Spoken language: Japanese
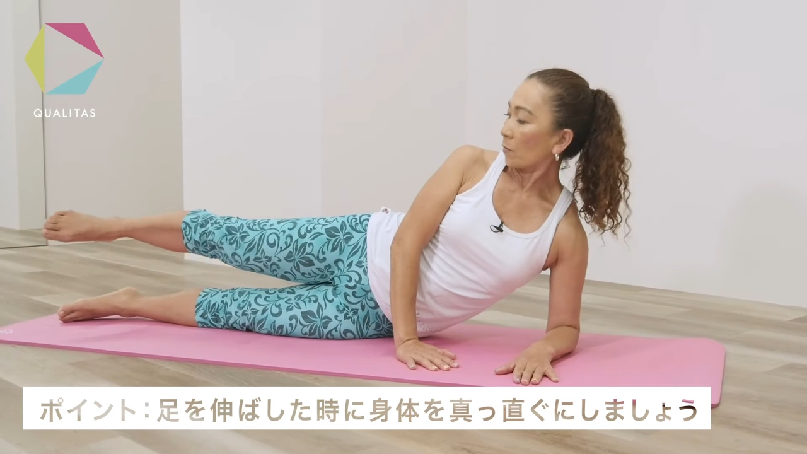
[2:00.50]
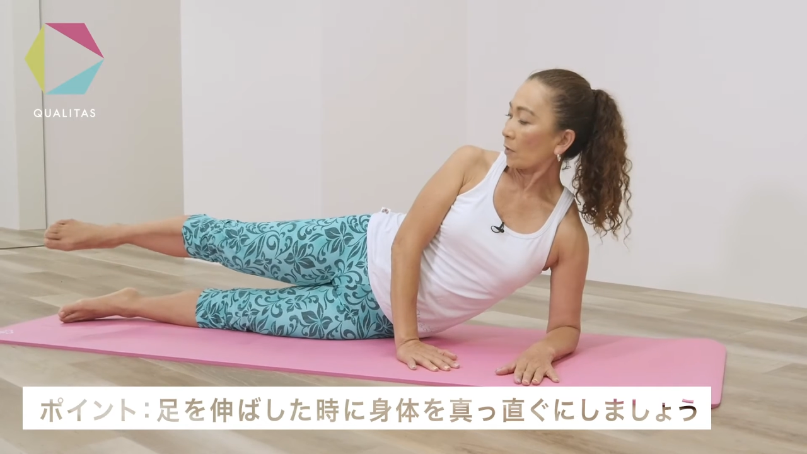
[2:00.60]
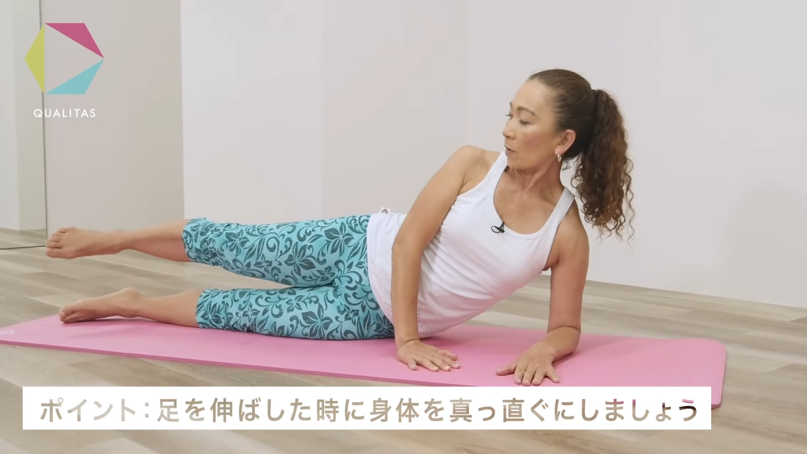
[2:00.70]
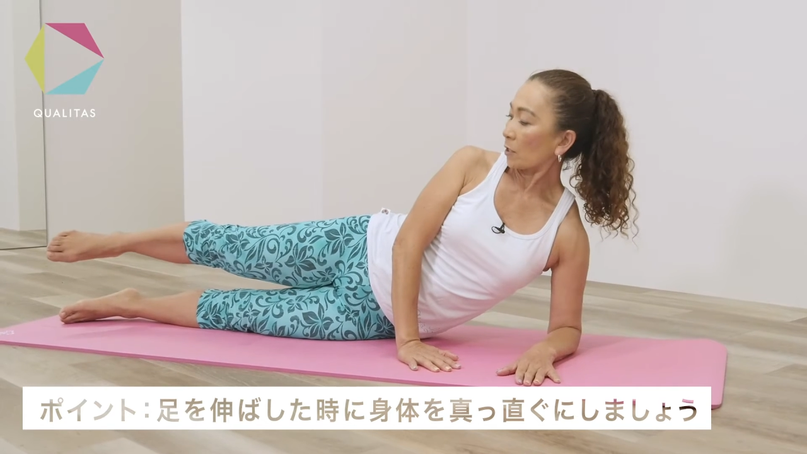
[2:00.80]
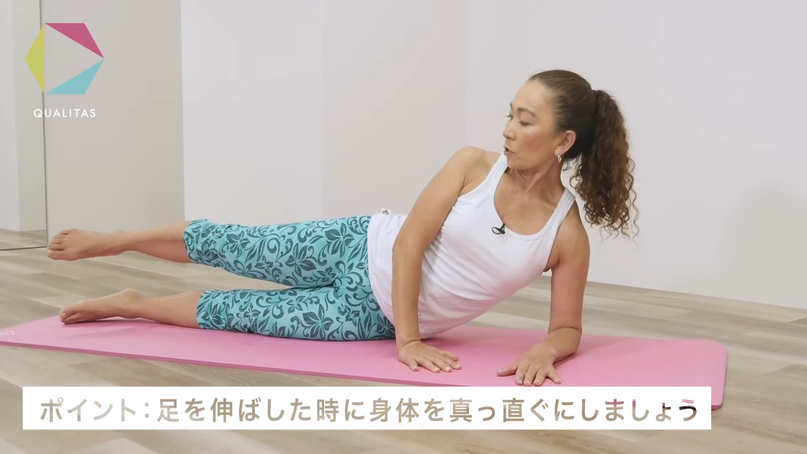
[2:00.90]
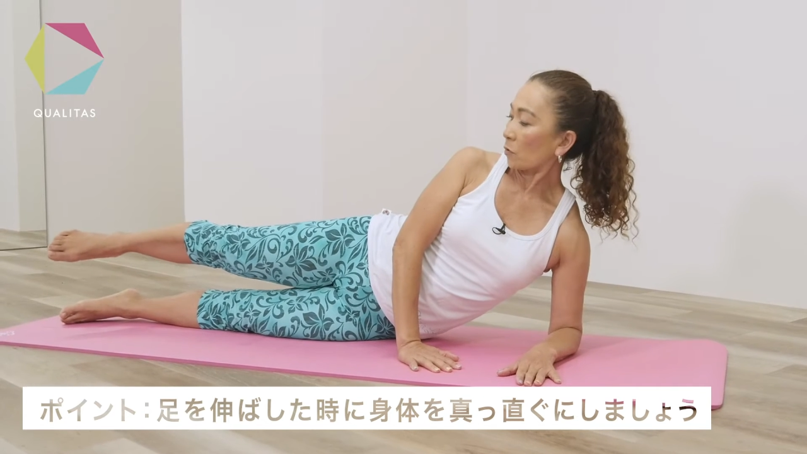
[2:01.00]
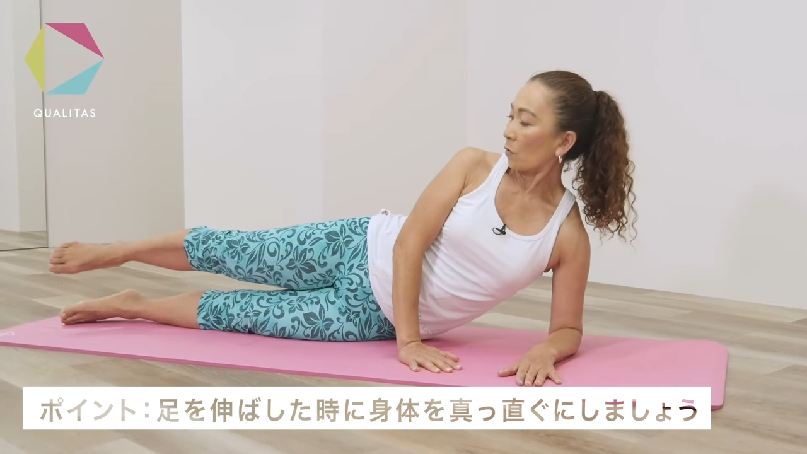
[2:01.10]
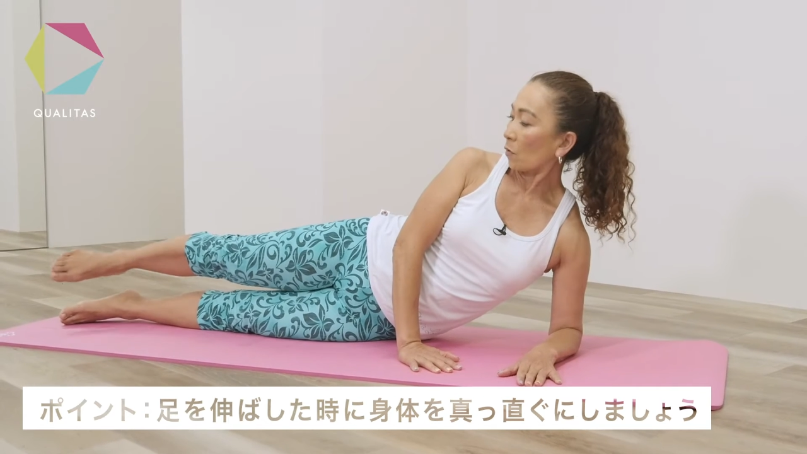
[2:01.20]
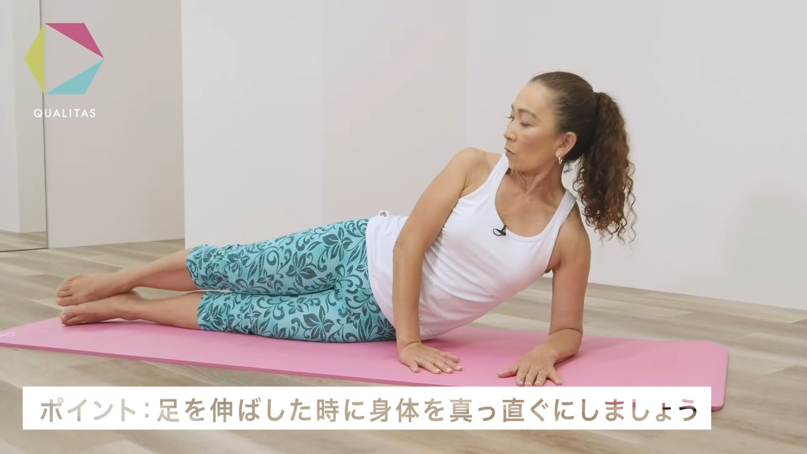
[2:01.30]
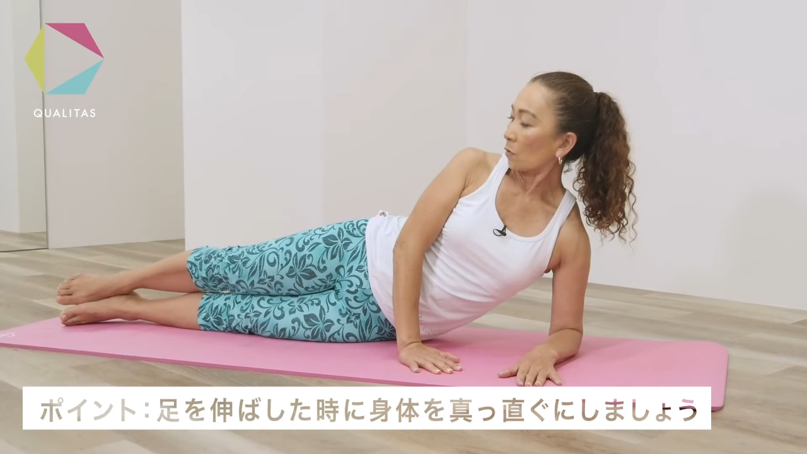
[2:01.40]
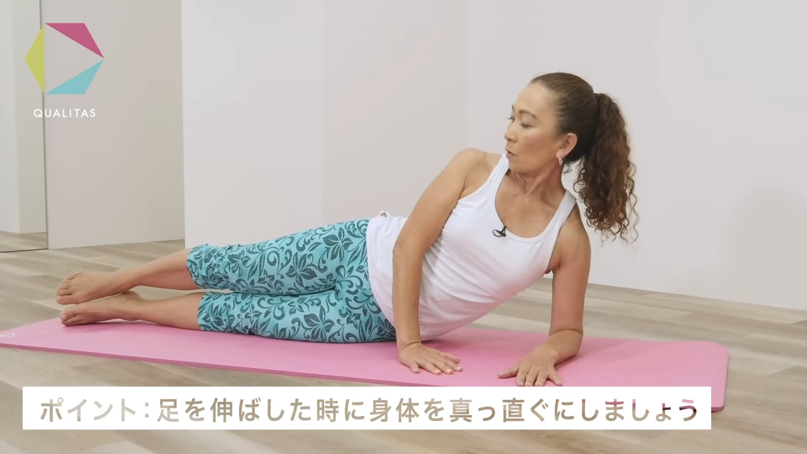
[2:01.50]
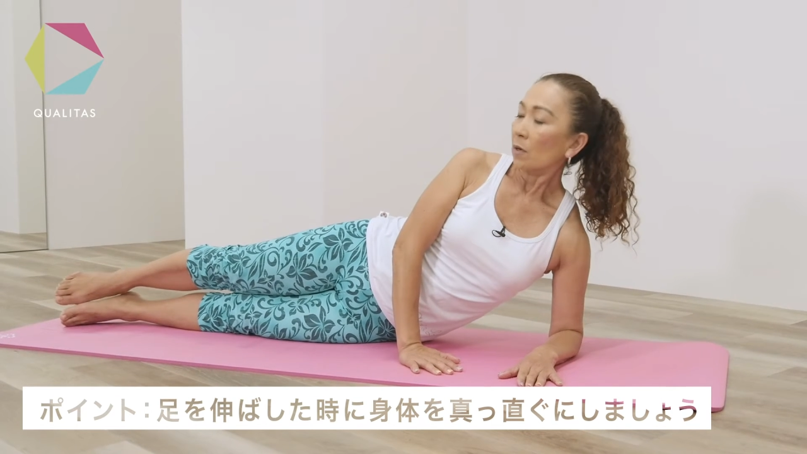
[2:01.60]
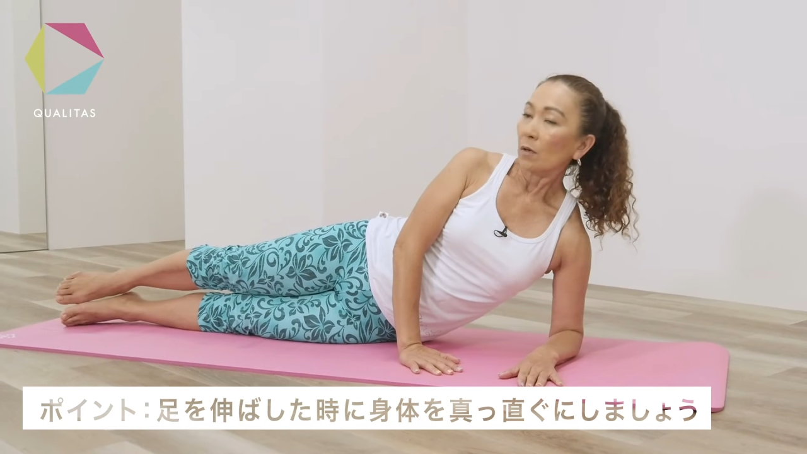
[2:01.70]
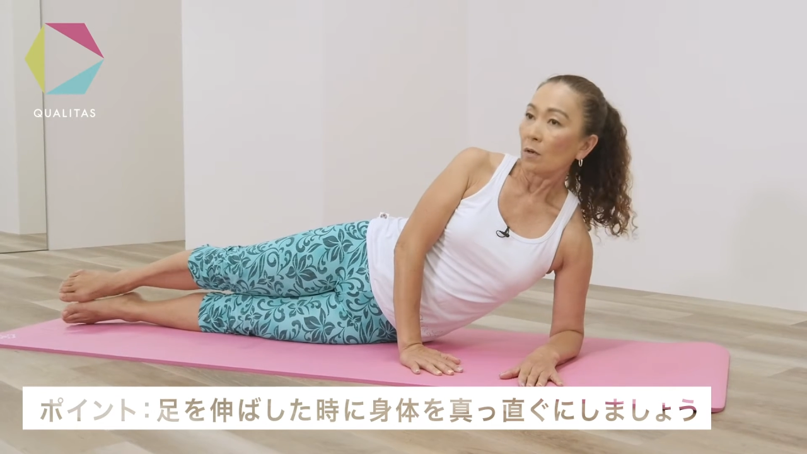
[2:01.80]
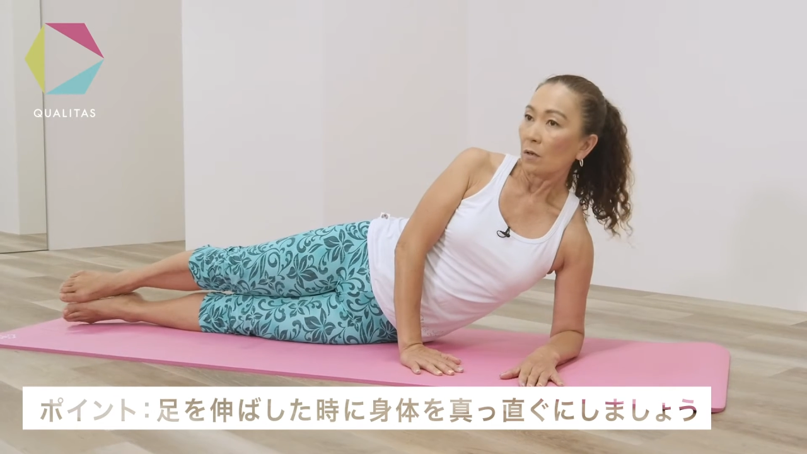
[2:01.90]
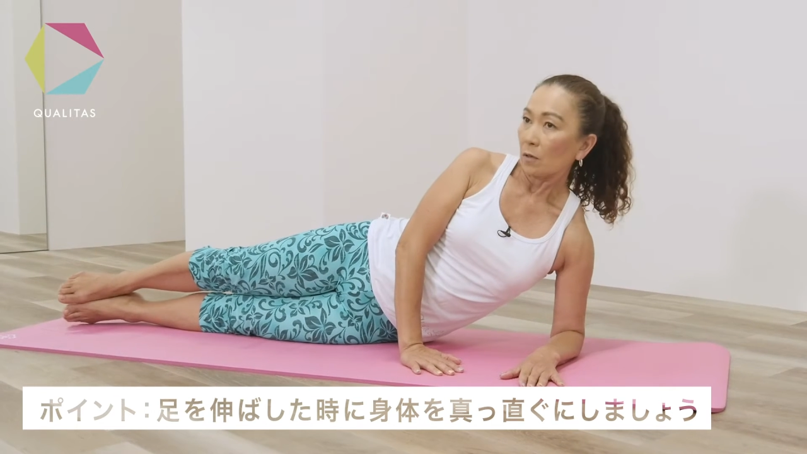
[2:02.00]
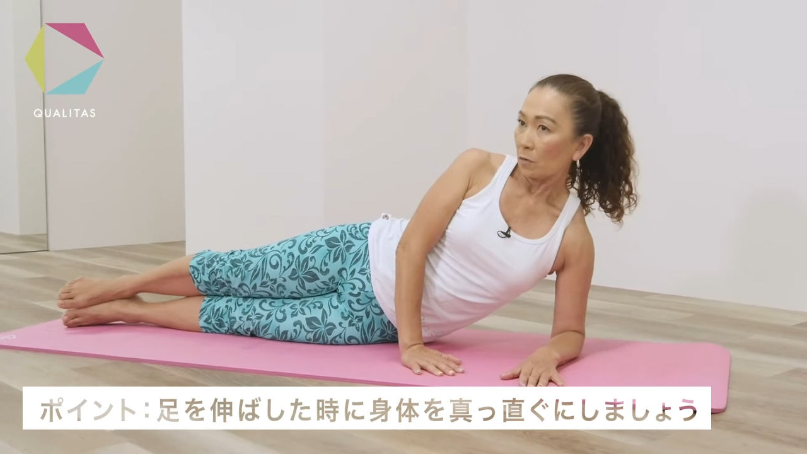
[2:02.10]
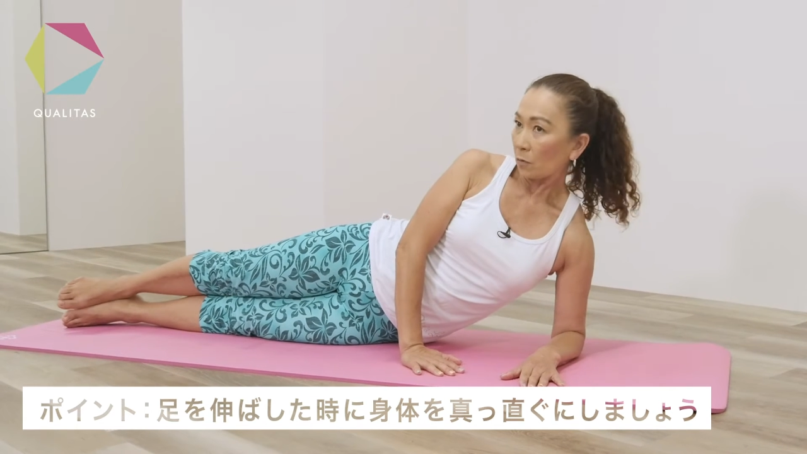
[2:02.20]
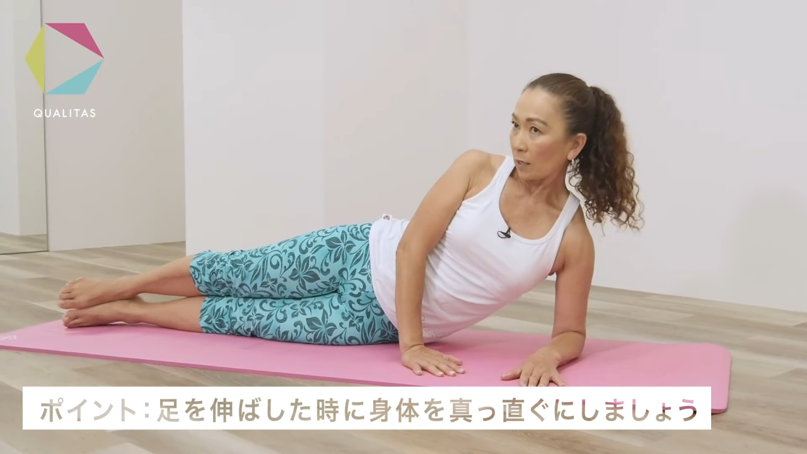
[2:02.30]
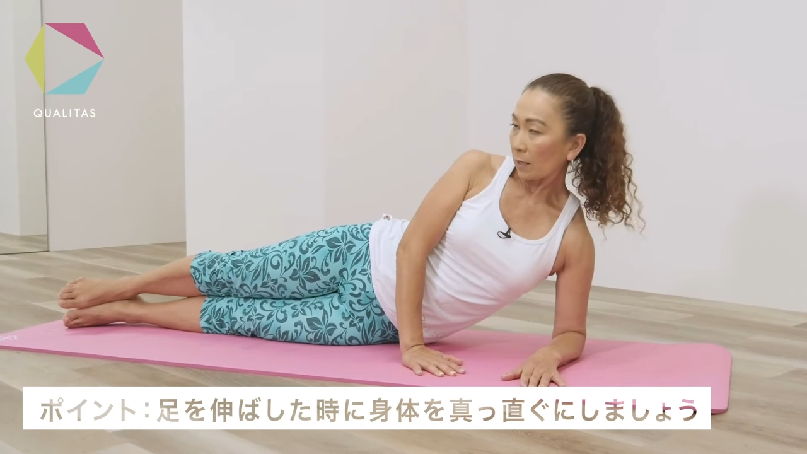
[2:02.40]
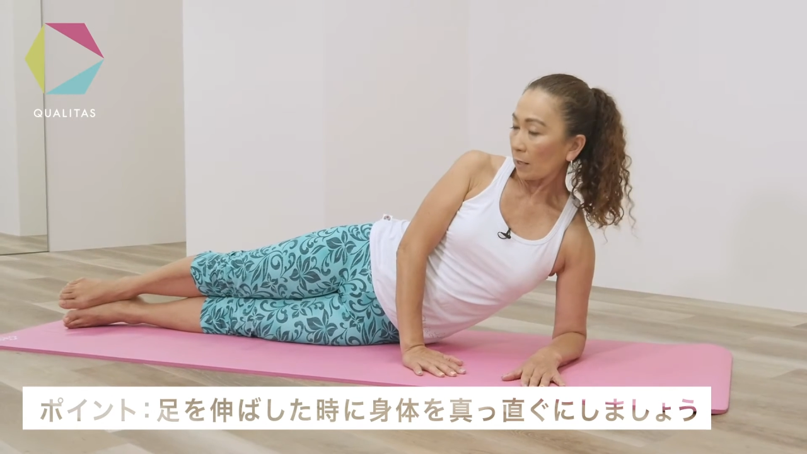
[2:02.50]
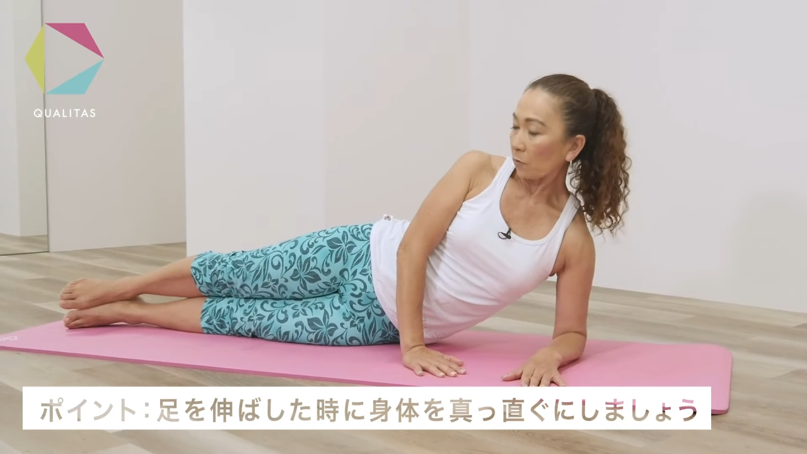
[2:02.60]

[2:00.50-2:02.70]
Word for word: 上の足を乗せた